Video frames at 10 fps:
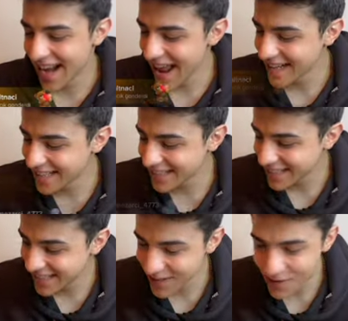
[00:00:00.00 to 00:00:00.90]
Lan
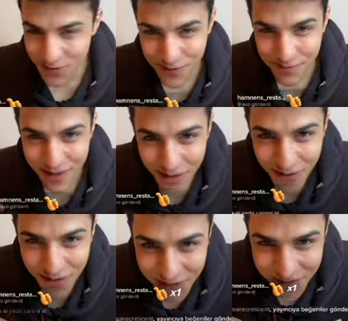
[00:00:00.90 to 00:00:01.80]
size
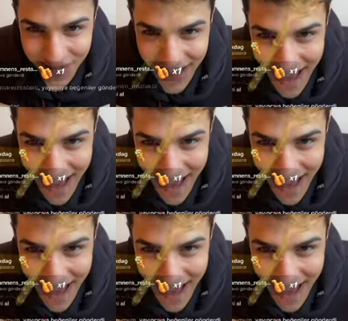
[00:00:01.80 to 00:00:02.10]
kurban olurum